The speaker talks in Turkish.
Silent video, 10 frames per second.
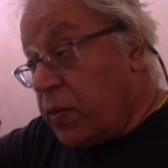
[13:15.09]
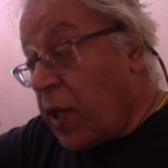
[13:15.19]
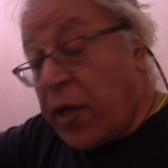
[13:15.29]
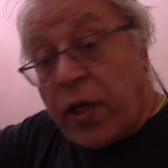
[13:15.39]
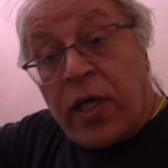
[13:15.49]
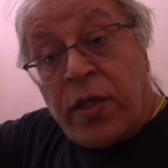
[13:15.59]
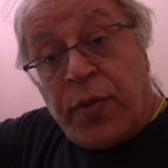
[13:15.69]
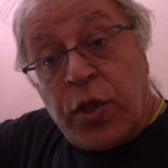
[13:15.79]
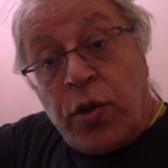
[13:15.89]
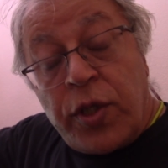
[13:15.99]
herhangi
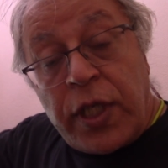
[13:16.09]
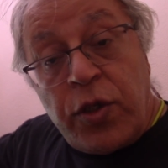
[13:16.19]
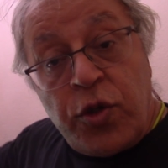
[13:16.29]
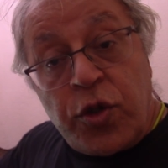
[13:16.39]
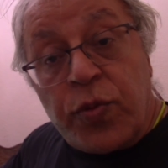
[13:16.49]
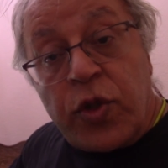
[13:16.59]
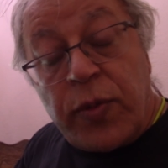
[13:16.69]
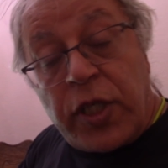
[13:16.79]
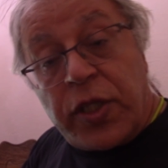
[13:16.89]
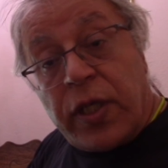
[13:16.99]
bir ülkenin
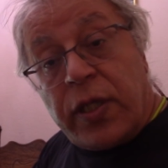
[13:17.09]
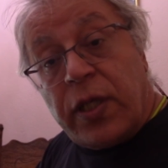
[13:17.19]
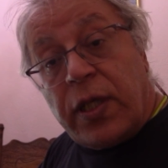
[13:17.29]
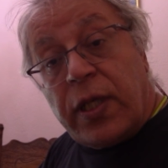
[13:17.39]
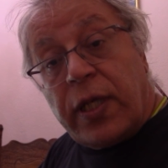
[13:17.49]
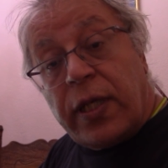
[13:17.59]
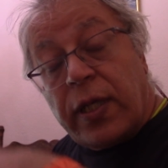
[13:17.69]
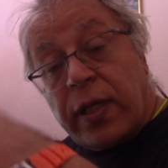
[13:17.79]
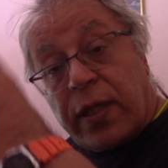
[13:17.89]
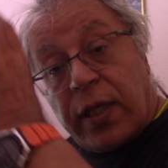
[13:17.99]
cumhurbaşkanı ile
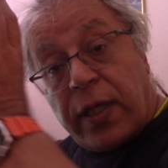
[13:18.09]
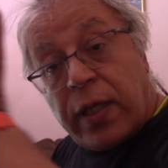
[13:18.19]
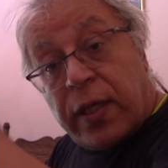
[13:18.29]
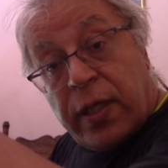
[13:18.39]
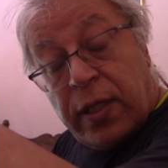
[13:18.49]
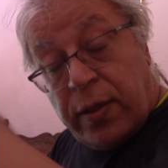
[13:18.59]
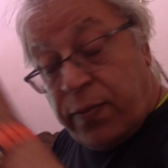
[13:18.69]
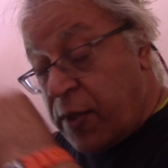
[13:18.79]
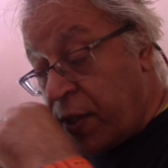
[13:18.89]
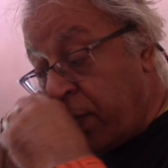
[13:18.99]
hatta
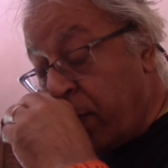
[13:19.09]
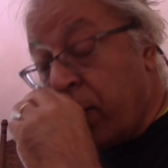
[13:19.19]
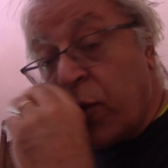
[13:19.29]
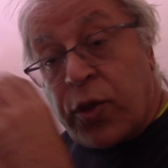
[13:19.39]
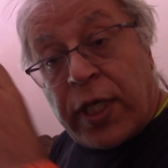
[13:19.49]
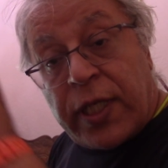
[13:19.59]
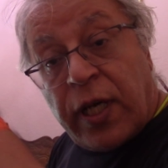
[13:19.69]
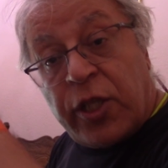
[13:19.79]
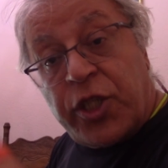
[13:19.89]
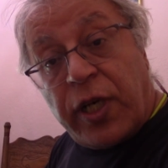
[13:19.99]
bizim buradaki
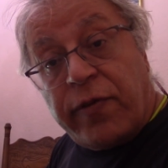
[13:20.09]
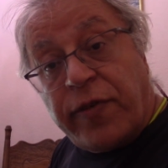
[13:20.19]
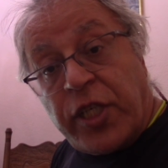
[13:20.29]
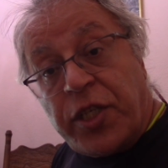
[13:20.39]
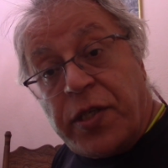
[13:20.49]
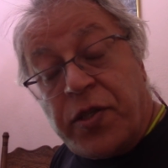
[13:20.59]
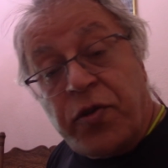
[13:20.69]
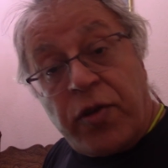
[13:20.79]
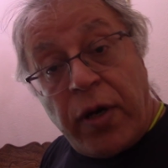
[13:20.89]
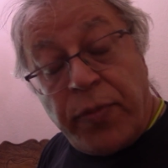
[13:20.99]
alçak faşist
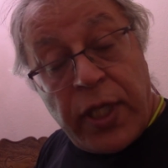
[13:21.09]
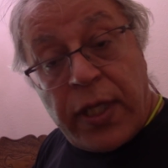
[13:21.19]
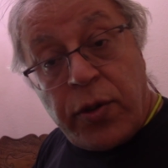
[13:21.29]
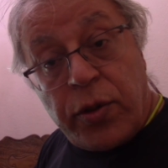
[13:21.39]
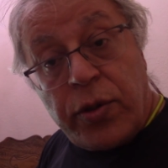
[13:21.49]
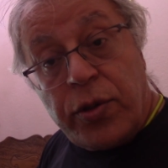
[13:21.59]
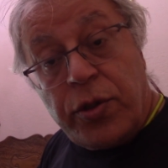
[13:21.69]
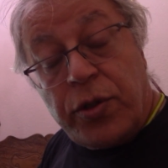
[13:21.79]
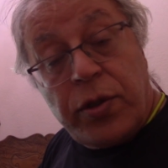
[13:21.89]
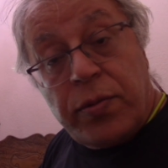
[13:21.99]
Trump ile
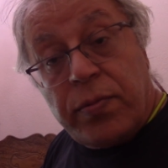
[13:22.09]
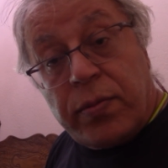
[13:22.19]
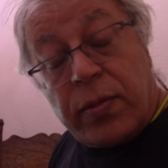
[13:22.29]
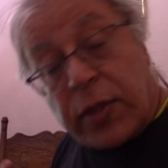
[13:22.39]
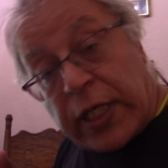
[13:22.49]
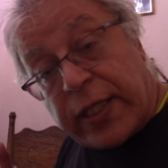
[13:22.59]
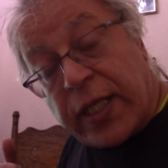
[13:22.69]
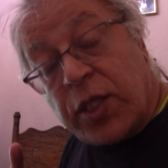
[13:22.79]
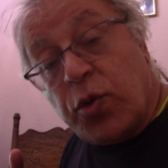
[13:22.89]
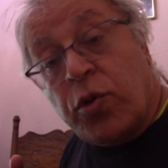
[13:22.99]
görüş.
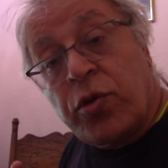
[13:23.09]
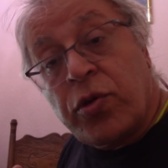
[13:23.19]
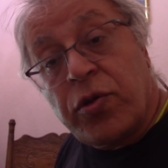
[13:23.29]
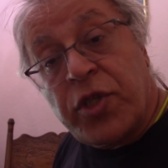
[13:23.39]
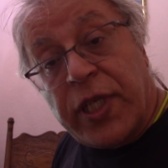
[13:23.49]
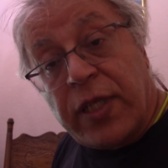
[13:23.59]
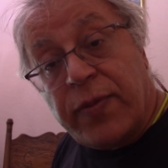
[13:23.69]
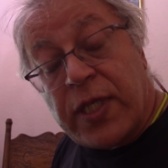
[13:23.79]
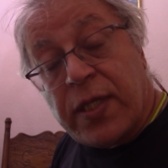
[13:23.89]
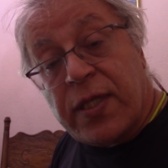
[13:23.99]
Yeter ki onurunu şey
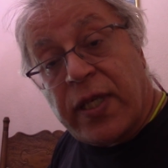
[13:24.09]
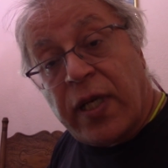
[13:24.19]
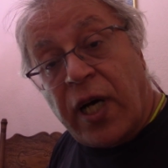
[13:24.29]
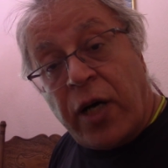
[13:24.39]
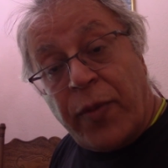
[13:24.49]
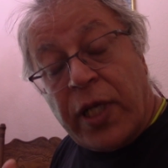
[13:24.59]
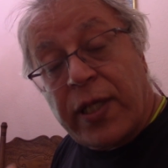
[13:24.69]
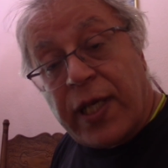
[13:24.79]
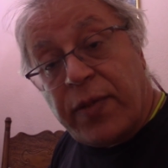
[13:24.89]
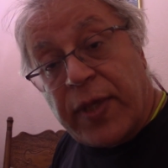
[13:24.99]
etmesin, sana
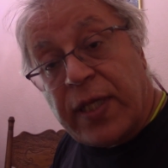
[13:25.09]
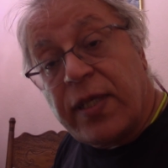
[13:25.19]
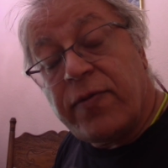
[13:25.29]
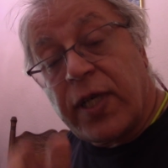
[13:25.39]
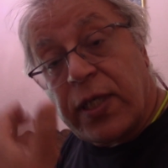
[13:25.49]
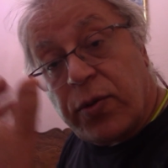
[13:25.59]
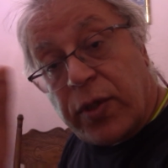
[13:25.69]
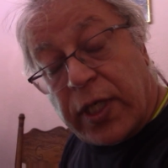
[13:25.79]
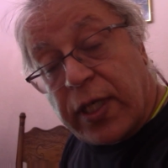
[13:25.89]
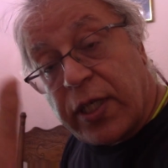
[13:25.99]
ahmaklık etme dediği vakit
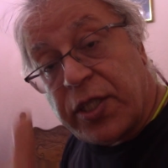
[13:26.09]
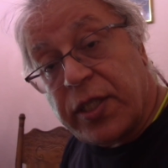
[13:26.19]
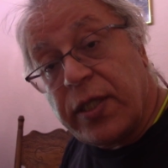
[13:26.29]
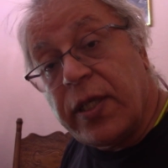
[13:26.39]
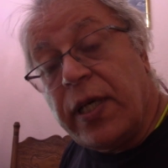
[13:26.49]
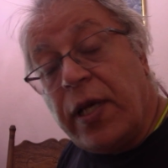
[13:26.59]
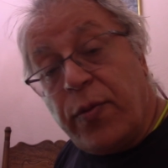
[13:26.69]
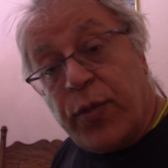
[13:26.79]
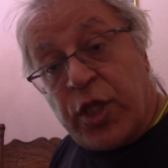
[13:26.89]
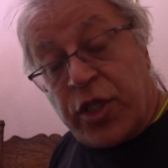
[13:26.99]
ona karşı
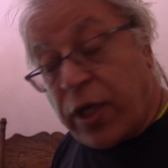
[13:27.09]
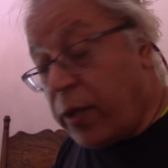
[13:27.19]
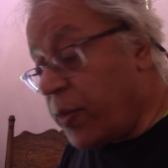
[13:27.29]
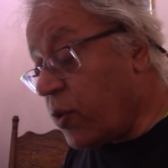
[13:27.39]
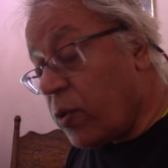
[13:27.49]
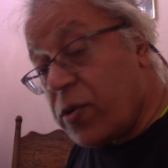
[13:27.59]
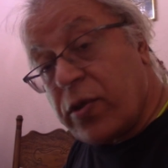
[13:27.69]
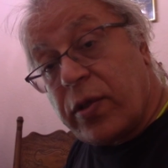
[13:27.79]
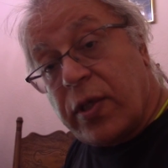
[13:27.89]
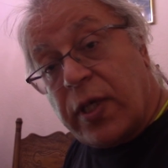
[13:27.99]
bir cevabın olsun.